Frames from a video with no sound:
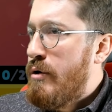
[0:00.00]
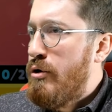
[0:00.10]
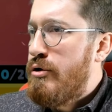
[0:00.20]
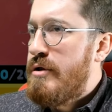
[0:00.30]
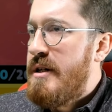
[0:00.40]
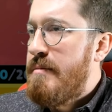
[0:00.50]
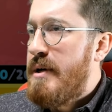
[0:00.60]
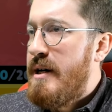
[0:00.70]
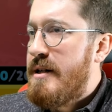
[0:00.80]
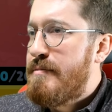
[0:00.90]
Görüşlerini
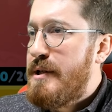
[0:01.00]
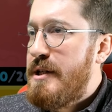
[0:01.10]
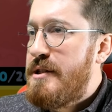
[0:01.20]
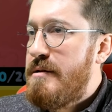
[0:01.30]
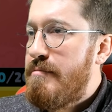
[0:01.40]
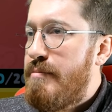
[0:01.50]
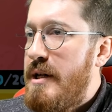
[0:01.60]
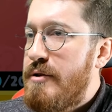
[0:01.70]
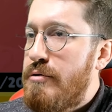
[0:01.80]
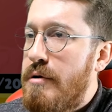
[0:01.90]
paylaşmak için
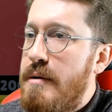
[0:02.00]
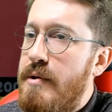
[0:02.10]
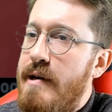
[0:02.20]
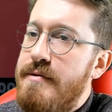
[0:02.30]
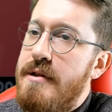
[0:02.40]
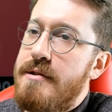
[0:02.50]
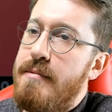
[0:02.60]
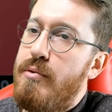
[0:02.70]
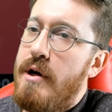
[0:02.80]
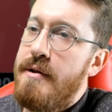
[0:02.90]
Play Store'da Brawl
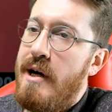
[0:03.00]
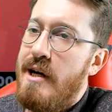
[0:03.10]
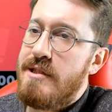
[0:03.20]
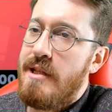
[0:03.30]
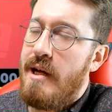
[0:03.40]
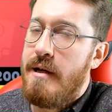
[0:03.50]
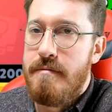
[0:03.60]
Stars'ta puan asla.